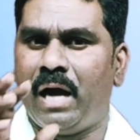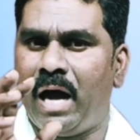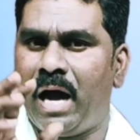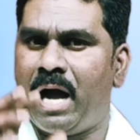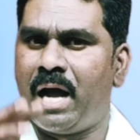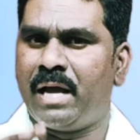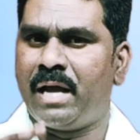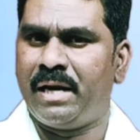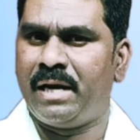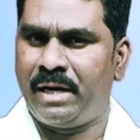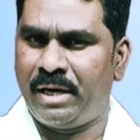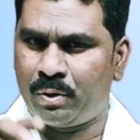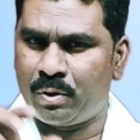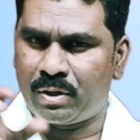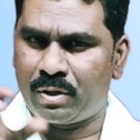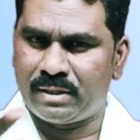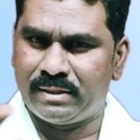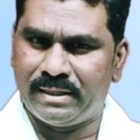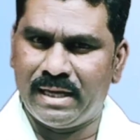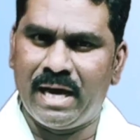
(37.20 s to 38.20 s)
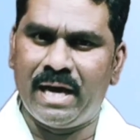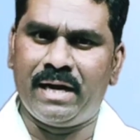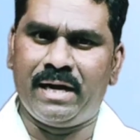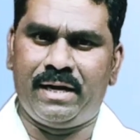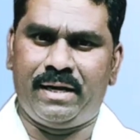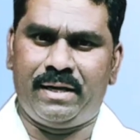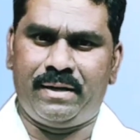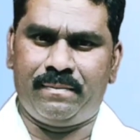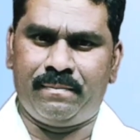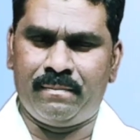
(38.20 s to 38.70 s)
ఆయన నీకు ఒక
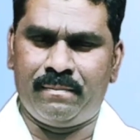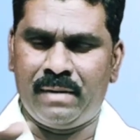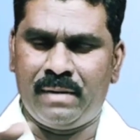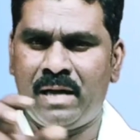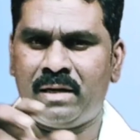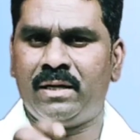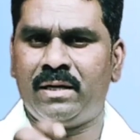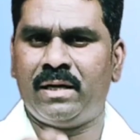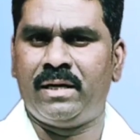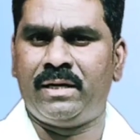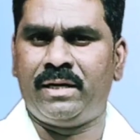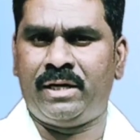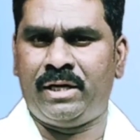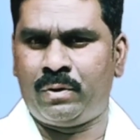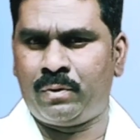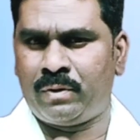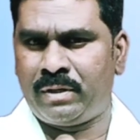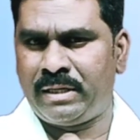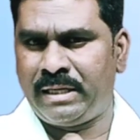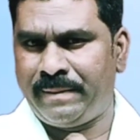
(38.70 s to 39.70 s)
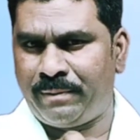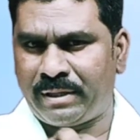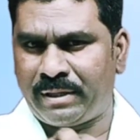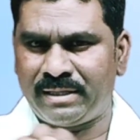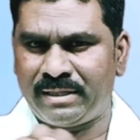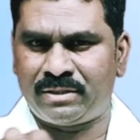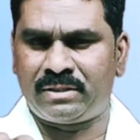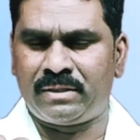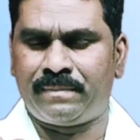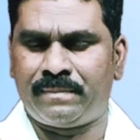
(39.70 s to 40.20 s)
దారిని మార్గాన్ని నీకున్న ఇప్పుడు
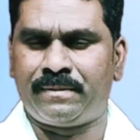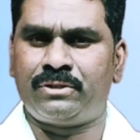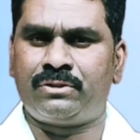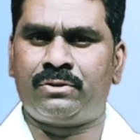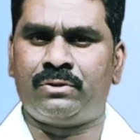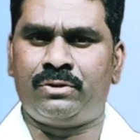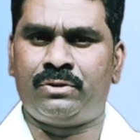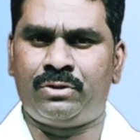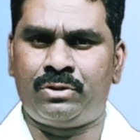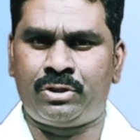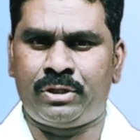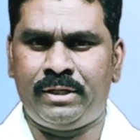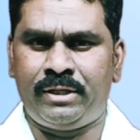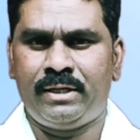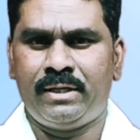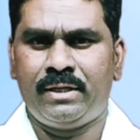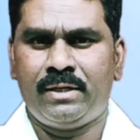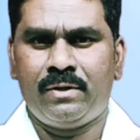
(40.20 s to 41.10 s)
క్లిష్ట పరిస్థితి నుంచి